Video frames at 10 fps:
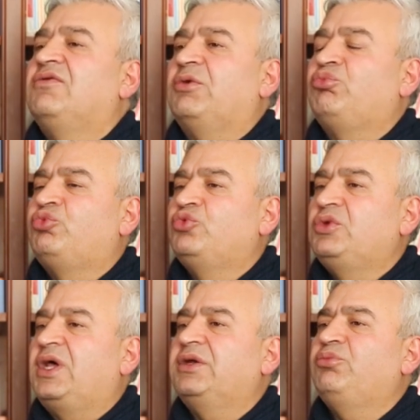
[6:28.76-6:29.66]
Ve
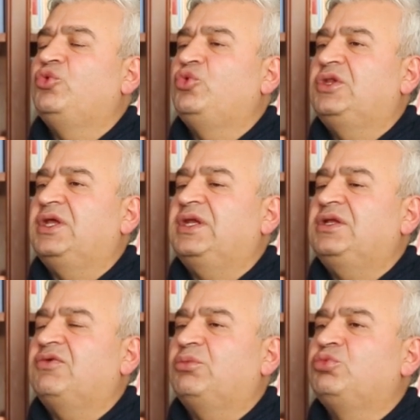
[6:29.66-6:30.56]
bunları
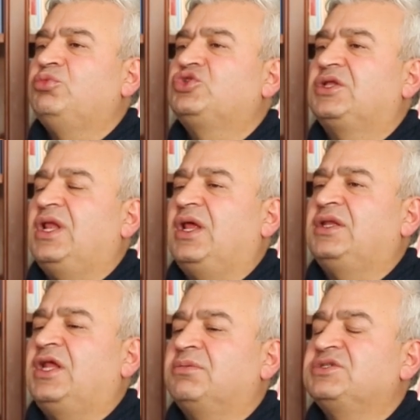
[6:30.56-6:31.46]
büyüterek ve bu mücadele
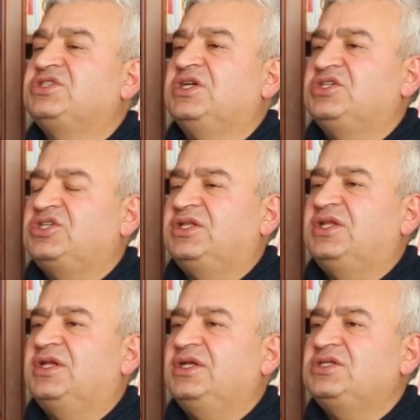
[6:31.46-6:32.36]
anlarımızı
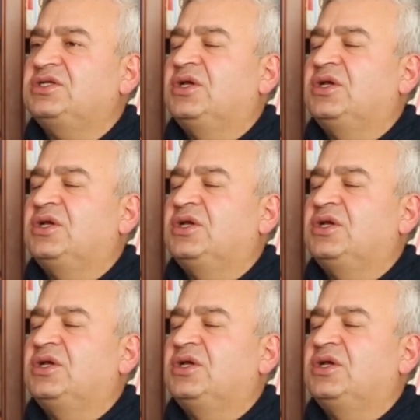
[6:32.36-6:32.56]
genişleterek